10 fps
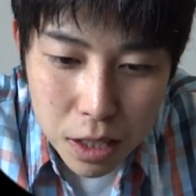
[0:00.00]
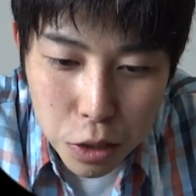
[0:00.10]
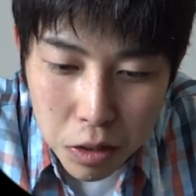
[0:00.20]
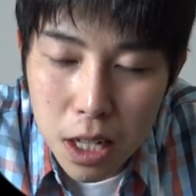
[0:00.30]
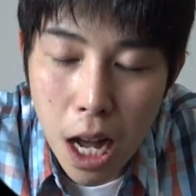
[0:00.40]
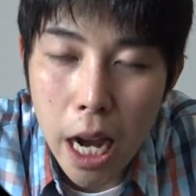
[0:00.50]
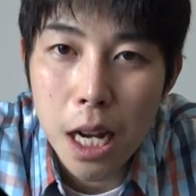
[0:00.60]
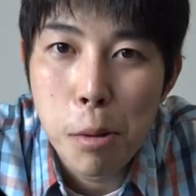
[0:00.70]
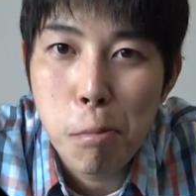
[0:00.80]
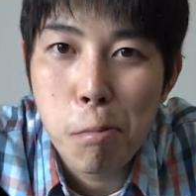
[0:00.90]
10
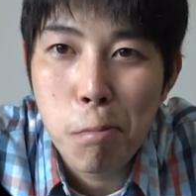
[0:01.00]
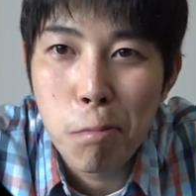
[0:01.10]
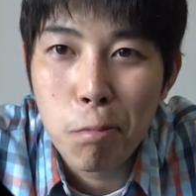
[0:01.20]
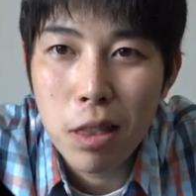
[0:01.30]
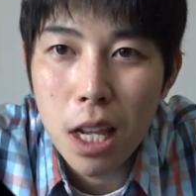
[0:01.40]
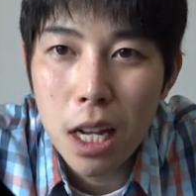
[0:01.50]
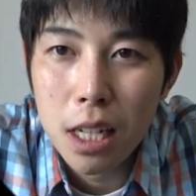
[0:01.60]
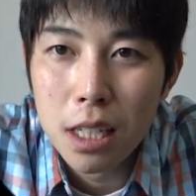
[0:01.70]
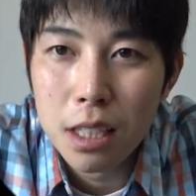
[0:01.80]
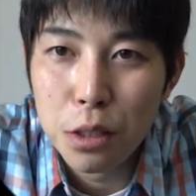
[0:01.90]
回
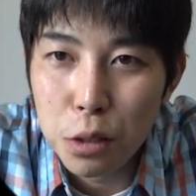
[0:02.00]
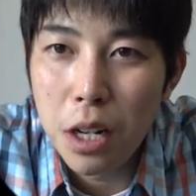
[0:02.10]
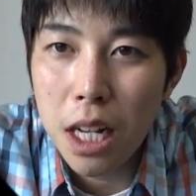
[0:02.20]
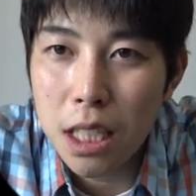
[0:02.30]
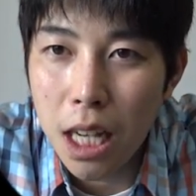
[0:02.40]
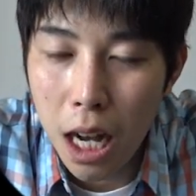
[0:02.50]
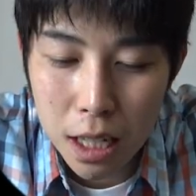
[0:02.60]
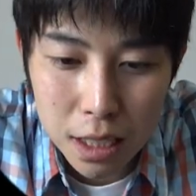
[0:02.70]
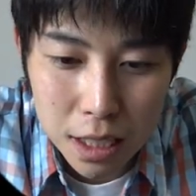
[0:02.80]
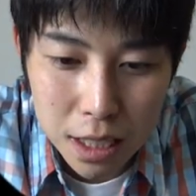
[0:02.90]
10連ガチャ